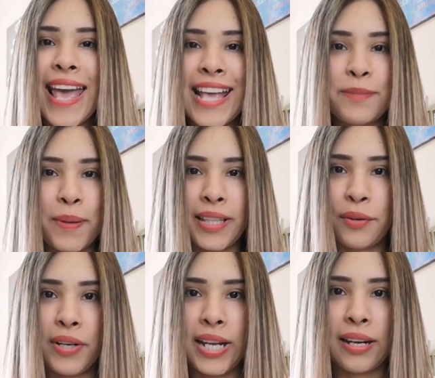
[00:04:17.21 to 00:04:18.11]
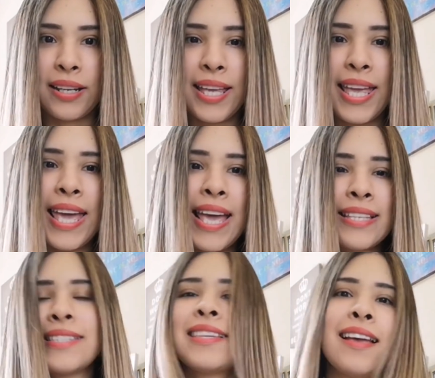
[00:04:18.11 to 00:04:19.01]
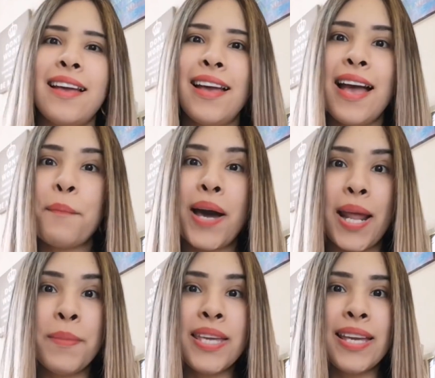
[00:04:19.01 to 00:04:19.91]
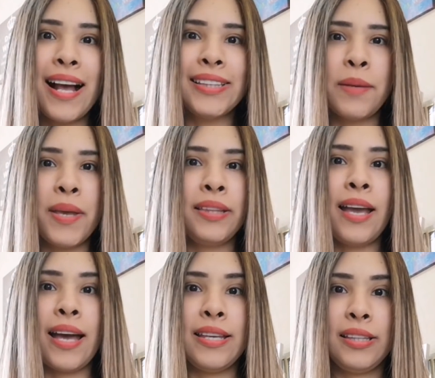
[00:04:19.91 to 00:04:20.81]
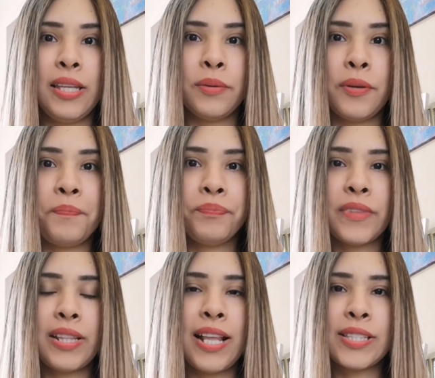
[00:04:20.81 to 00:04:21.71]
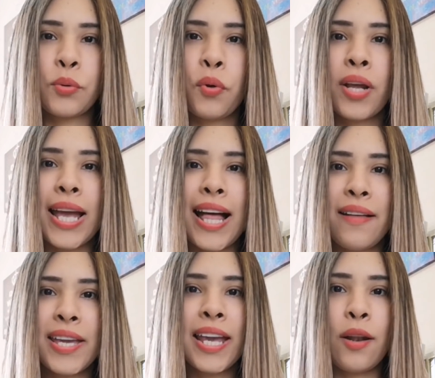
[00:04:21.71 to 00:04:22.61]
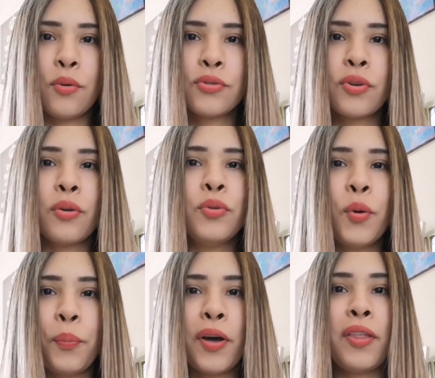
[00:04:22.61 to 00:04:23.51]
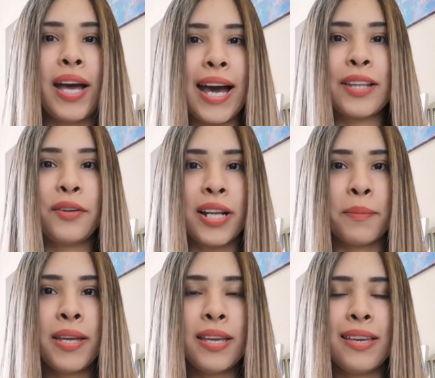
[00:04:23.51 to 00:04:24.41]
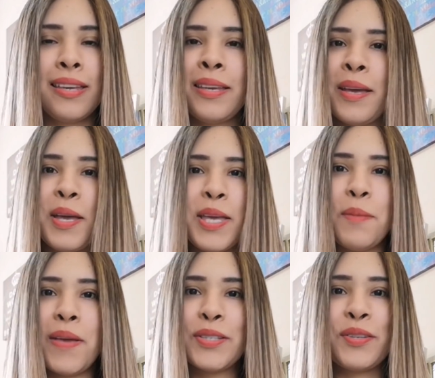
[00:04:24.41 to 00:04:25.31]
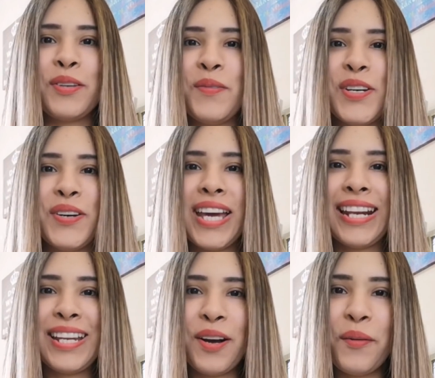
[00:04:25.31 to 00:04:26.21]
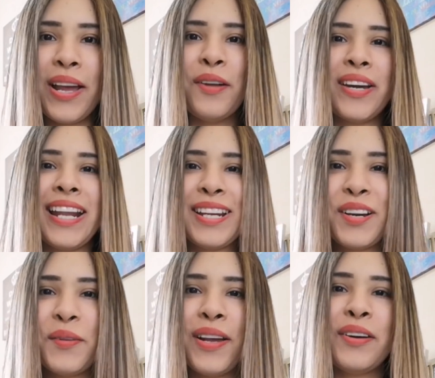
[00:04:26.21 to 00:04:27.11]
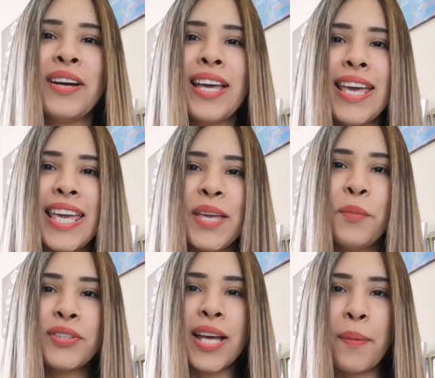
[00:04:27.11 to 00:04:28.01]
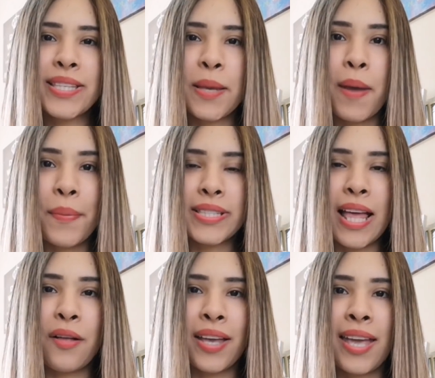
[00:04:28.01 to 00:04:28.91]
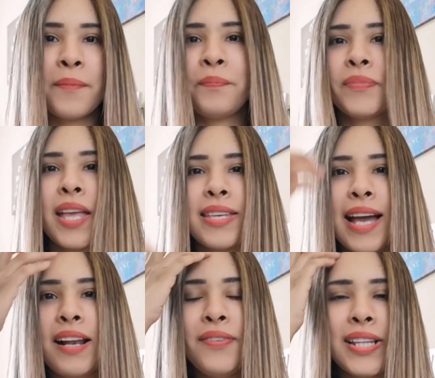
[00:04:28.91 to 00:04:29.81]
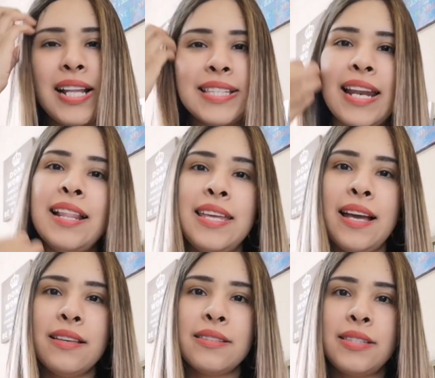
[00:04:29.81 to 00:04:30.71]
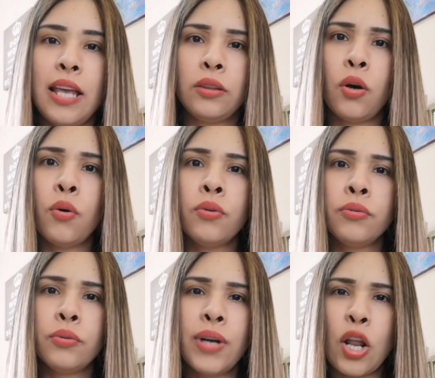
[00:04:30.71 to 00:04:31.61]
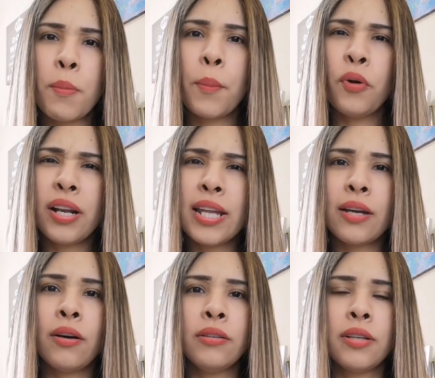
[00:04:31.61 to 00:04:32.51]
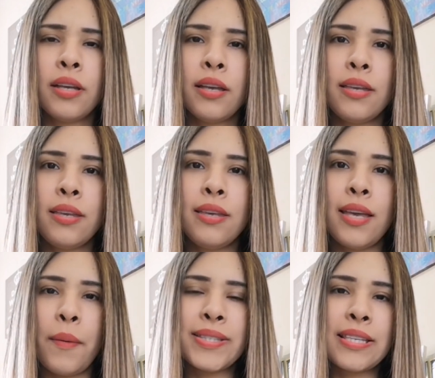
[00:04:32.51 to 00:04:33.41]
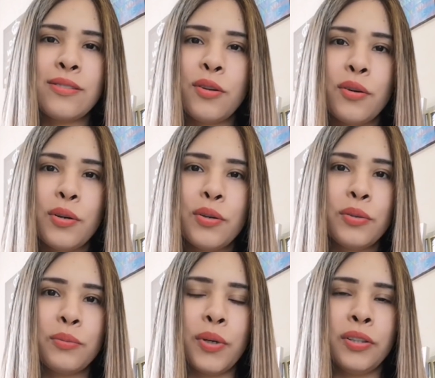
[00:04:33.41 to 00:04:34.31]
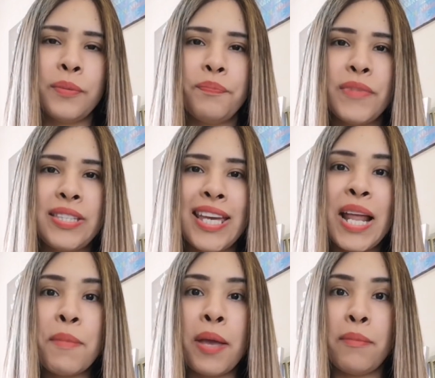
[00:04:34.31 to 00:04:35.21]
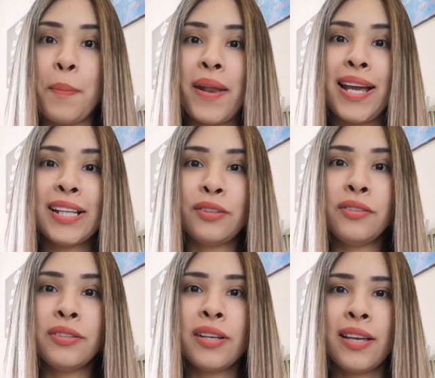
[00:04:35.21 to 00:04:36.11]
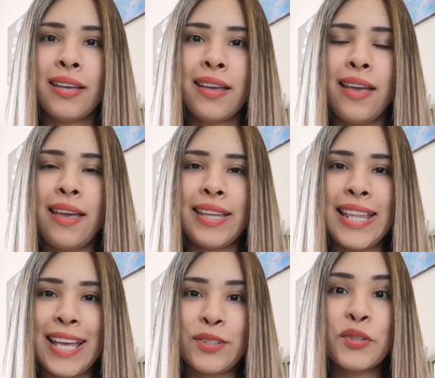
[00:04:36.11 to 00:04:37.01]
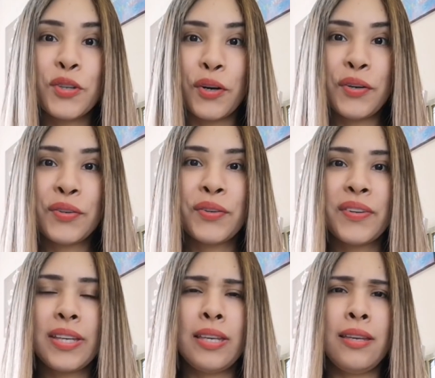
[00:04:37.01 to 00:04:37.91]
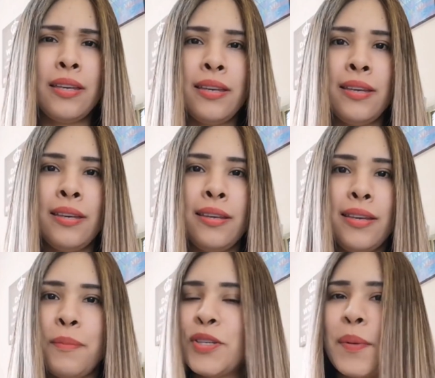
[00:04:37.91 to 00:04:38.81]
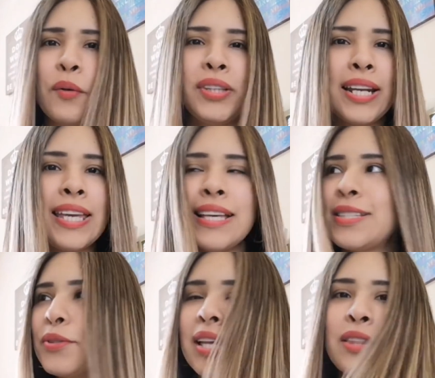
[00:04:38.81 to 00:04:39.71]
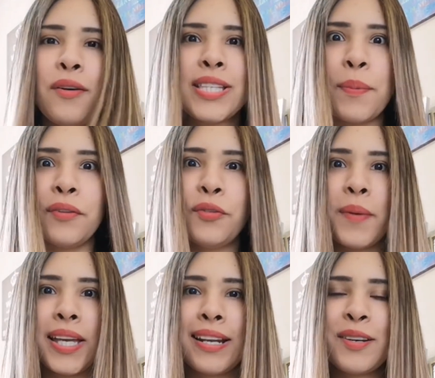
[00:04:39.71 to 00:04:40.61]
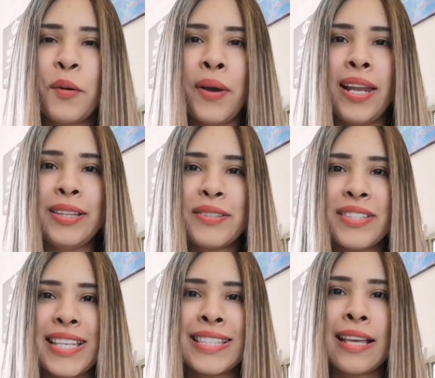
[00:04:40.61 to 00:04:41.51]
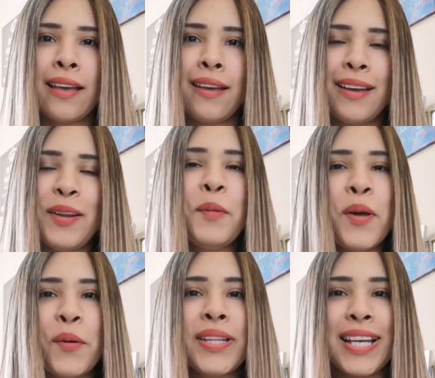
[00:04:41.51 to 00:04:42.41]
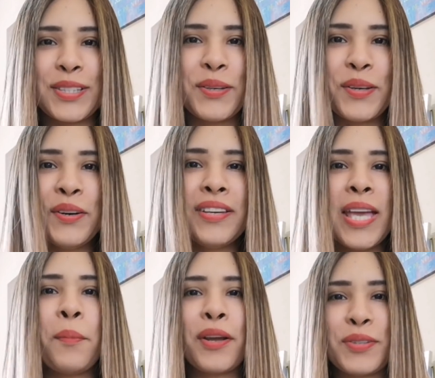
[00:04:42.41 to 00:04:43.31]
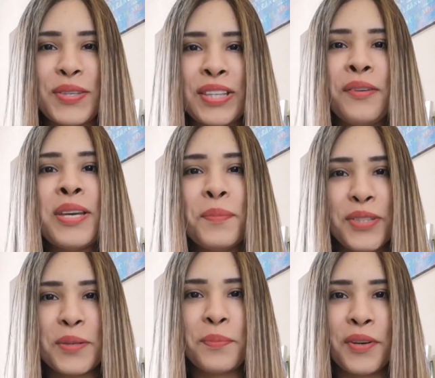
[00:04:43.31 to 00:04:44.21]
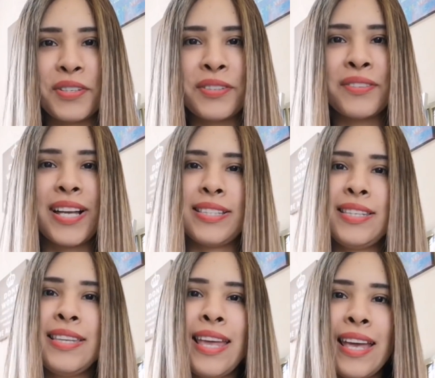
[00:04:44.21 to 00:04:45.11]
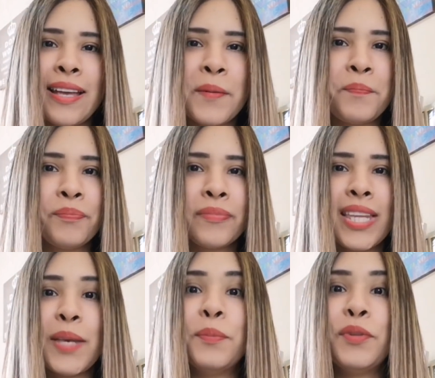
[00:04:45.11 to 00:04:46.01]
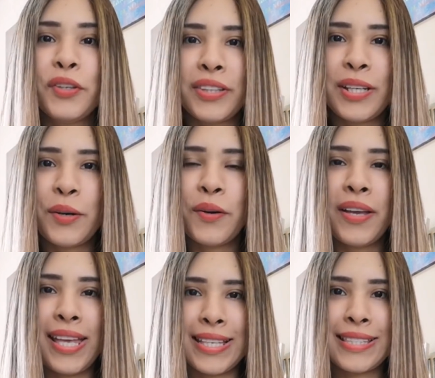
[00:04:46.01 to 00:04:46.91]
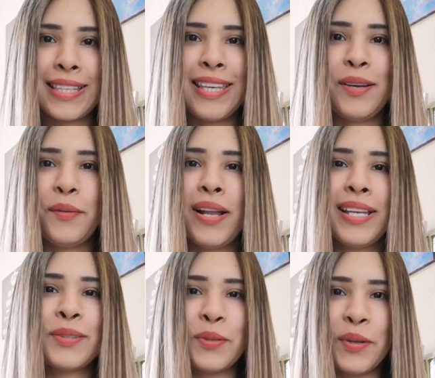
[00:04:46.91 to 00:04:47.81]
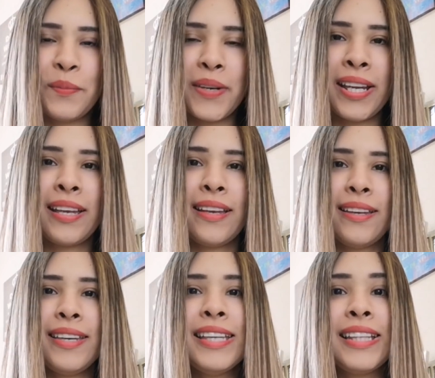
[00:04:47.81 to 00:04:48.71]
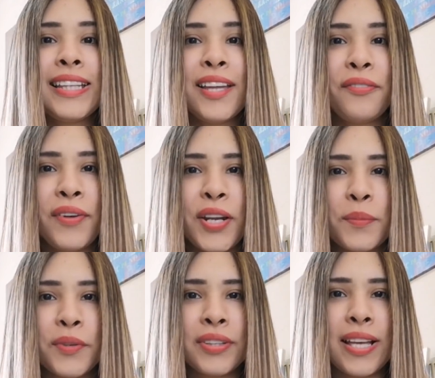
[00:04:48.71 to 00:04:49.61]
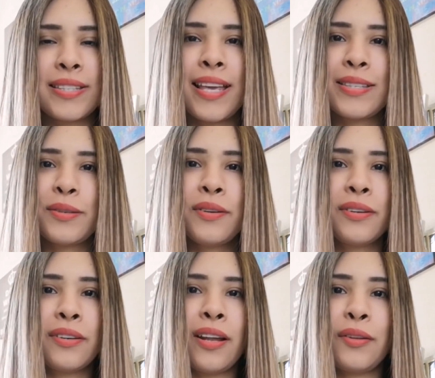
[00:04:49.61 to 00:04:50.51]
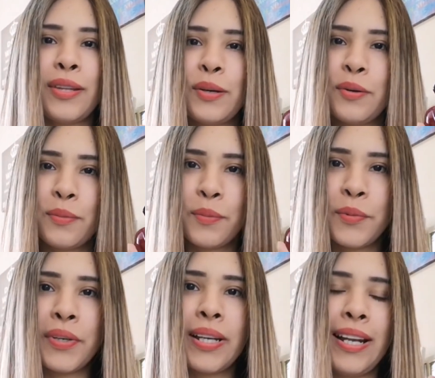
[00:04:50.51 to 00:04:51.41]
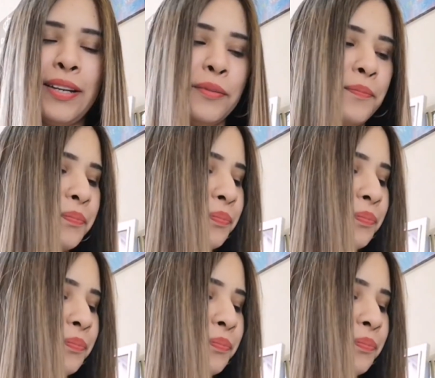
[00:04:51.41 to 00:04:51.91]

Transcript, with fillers: espectacular. Es para mí altamente adictivo. Les juro que cada vez que lo uso no puedo dejar de olerme y, pienso, Dios mío, qué rico vuelo, qué rico vuelo. Y muchas veces me ha pasado que ya al finalizar el día siento un, aroma muy rico y a veces no, bueno, ni siquiera me, percato eh, de que soy yo, y, empiezo a preguntar, ¿quién está usando ese perfume? Qué rico huele. Entonces, luego me doy cuenta que soy yo y es porque estoy usando Hypnotic Poison. Así de hipnótico es, igual que su nombre. Y tiene feromonas. Eso creo que lo tengo muy claro.